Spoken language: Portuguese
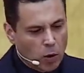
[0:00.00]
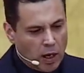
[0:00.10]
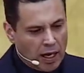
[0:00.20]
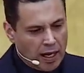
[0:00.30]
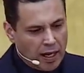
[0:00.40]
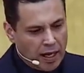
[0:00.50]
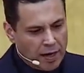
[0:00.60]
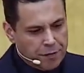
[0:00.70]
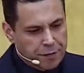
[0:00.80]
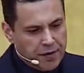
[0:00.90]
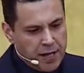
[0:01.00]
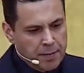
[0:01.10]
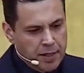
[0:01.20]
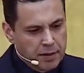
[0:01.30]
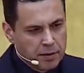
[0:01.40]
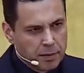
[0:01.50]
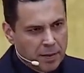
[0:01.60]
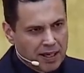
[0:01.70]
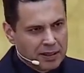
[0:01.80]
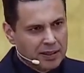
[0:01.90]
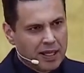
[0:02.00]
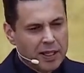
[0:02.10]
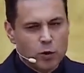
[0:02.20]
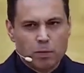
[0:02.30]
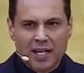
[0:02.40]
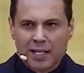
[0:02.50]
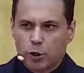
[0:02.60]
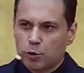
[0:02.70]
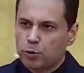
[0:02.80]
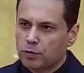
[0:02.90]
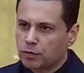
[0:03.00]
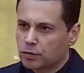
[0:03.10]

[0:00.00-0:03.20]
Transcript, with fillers: a, a fêmea para atrair o macho.